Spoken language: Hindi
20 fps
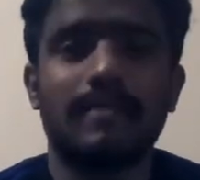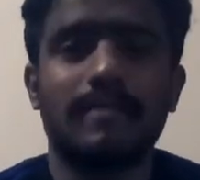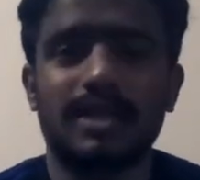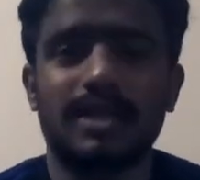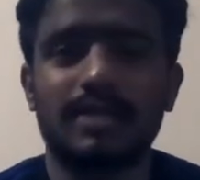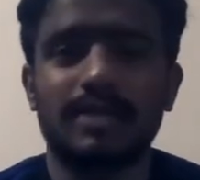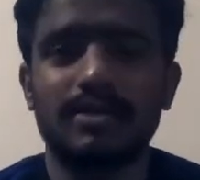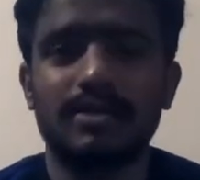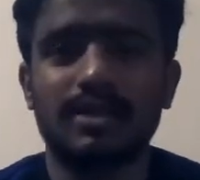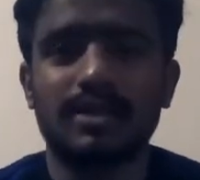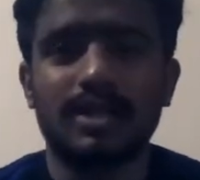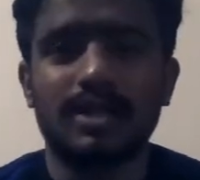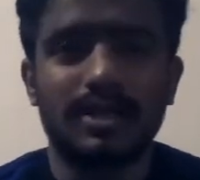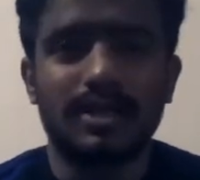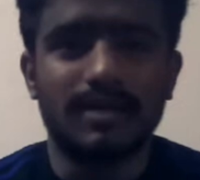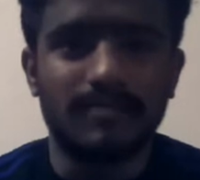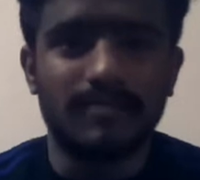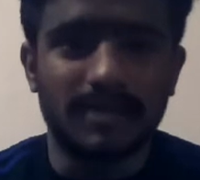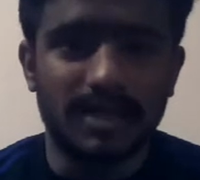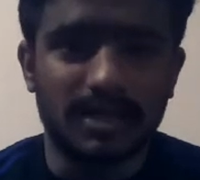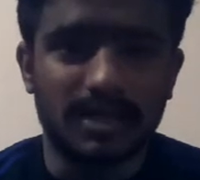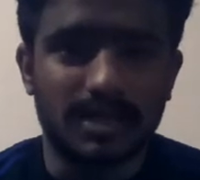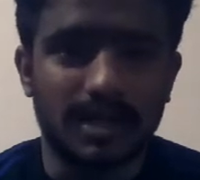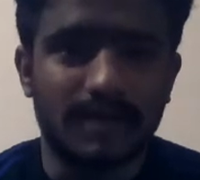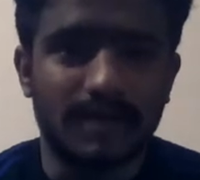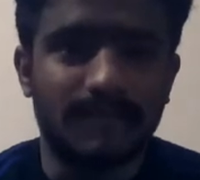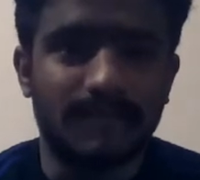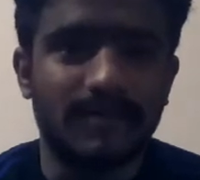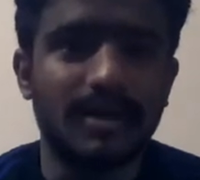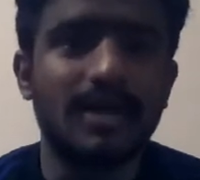मतलब इसका ये मेरा
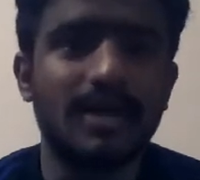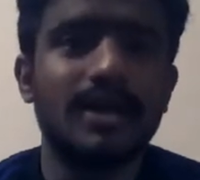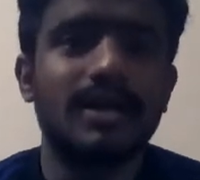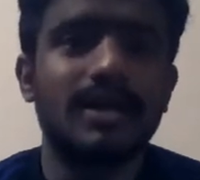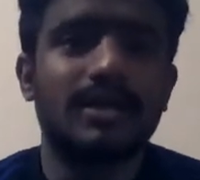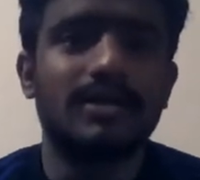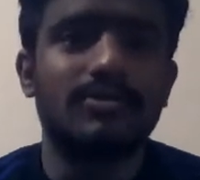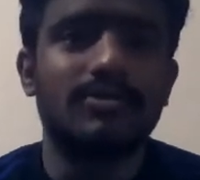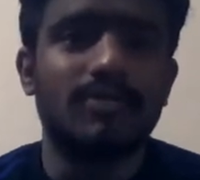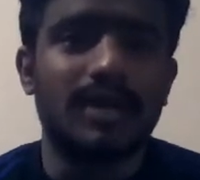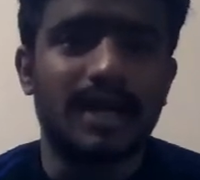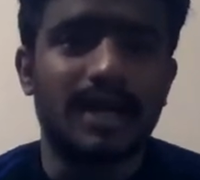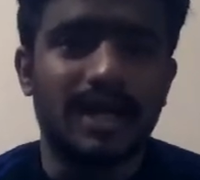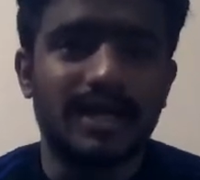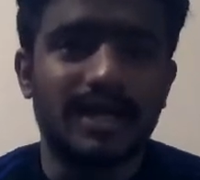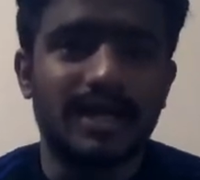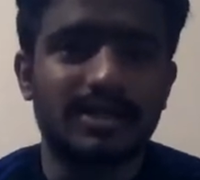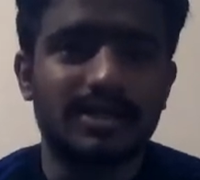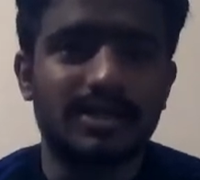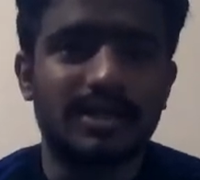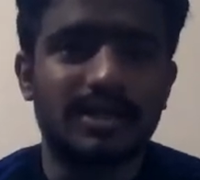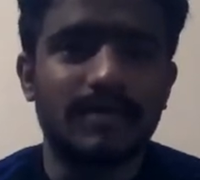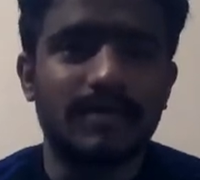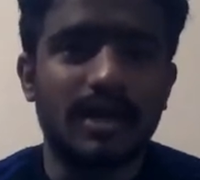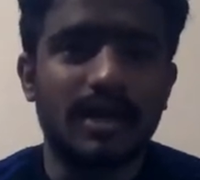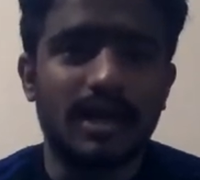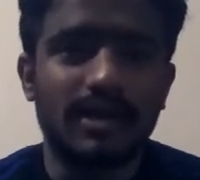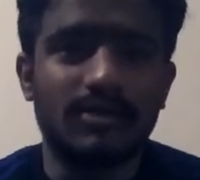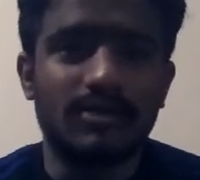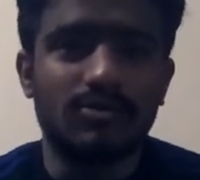साफ है कि जो ऐड जितनी
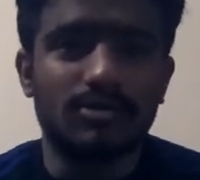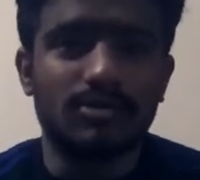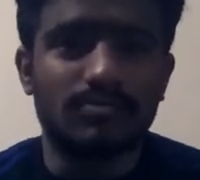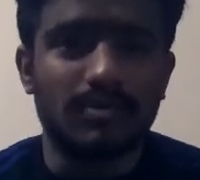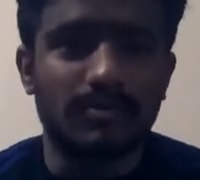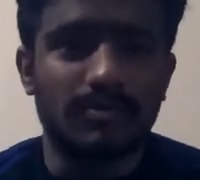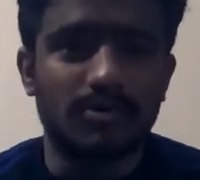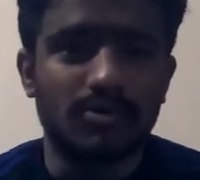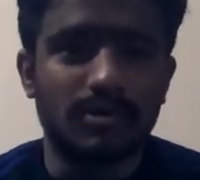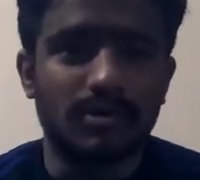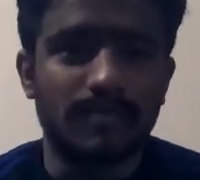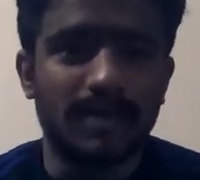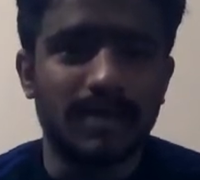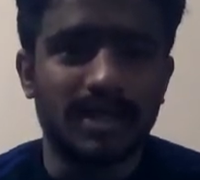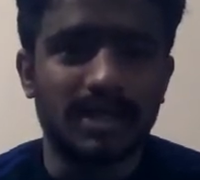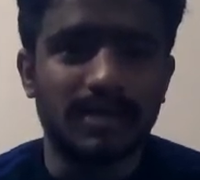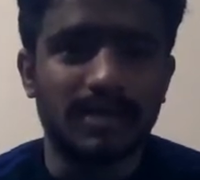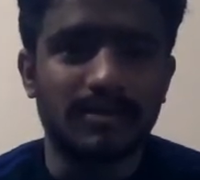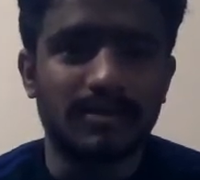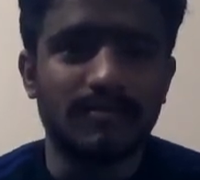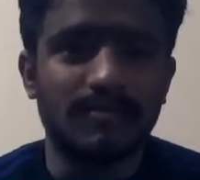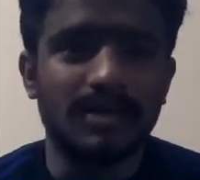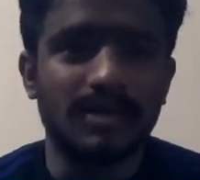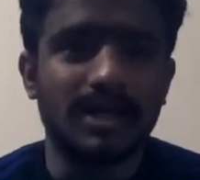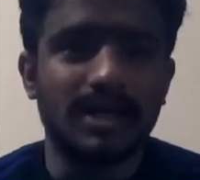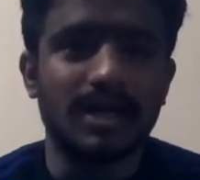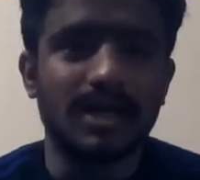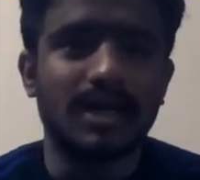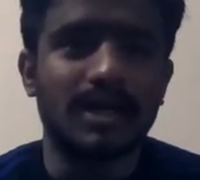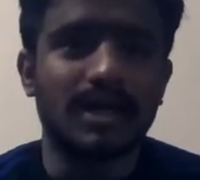बार आई है उस पर भी कोई पैसा नहीं
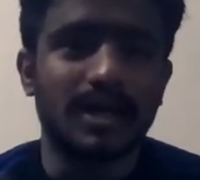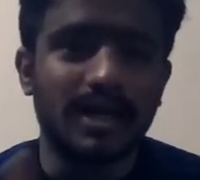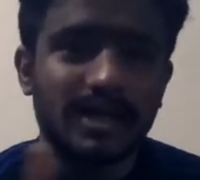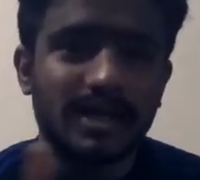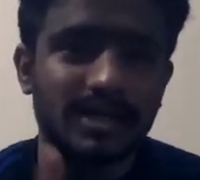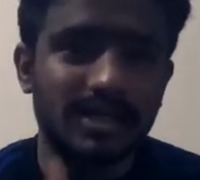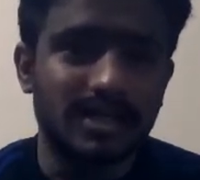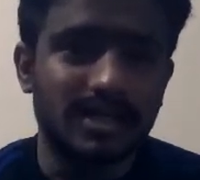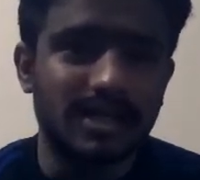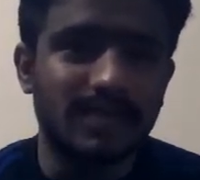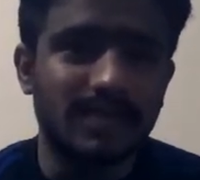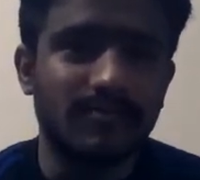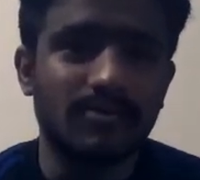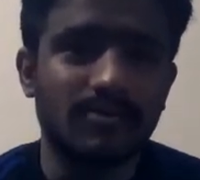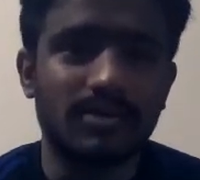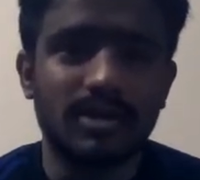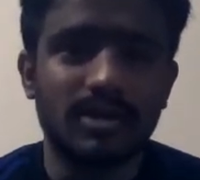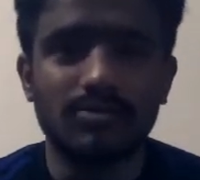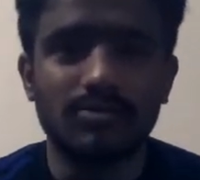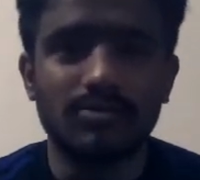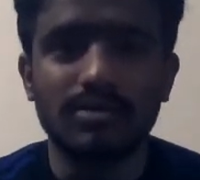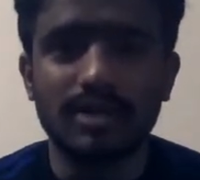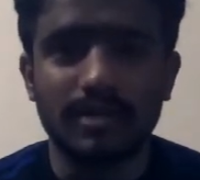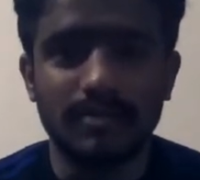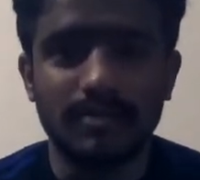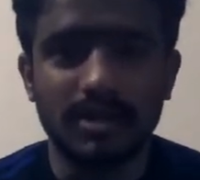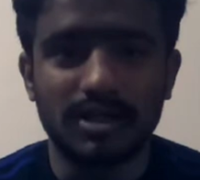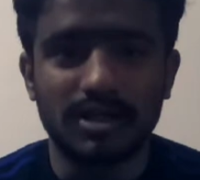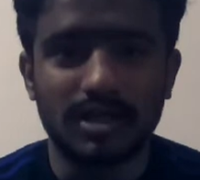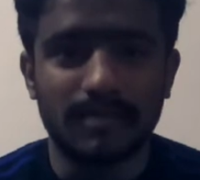मिलेगा ना ही जितने व्यूज से
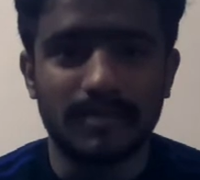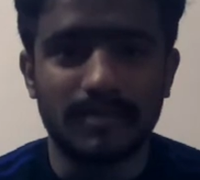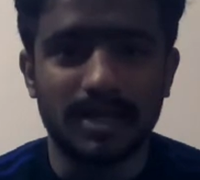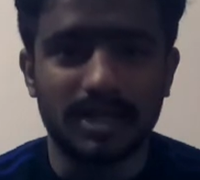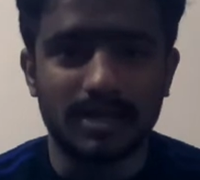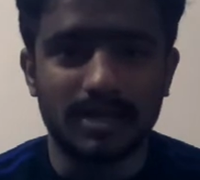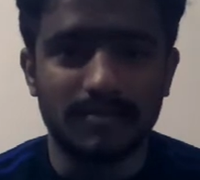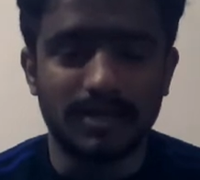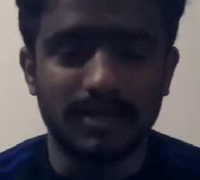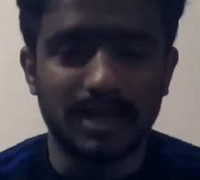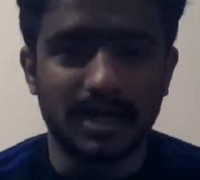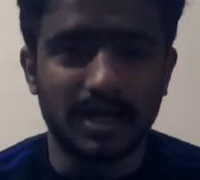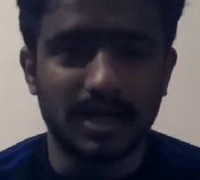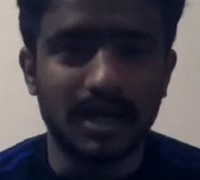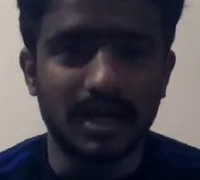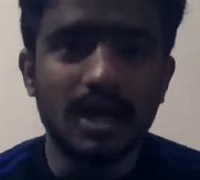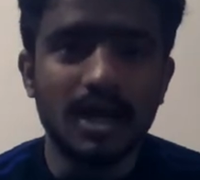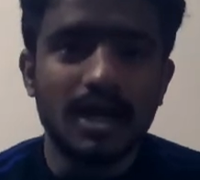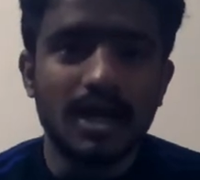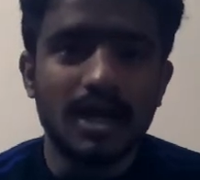उसके बेस से पैसा मिलेगा